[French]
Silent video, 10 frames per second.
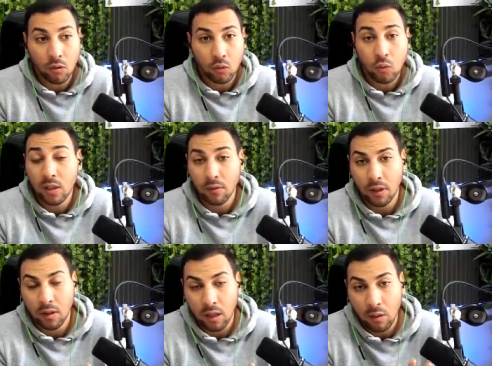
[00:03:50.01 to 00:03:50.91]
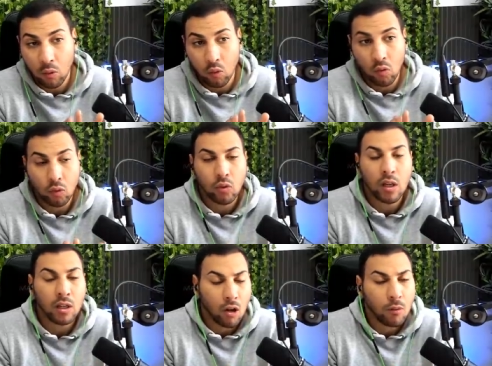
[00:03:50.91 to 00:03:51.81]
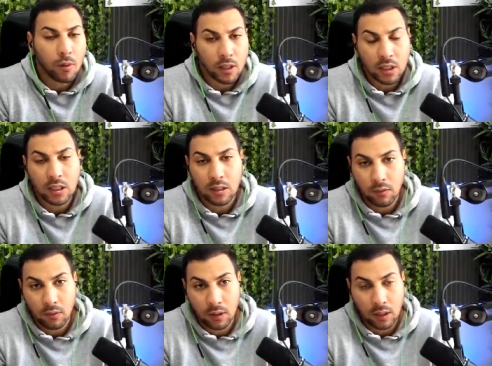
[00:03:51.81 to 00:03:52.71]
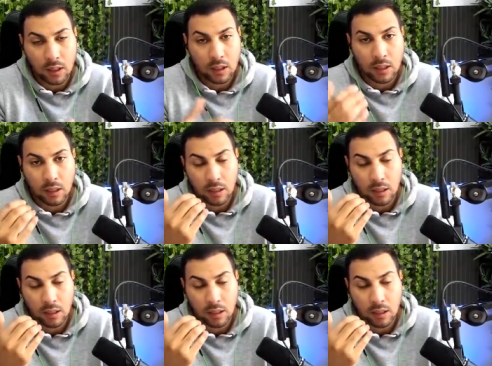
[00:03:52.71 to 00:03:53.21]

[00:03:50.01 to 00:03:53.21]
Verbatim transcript: tout s'est infecté ou en tout cas une grande partie des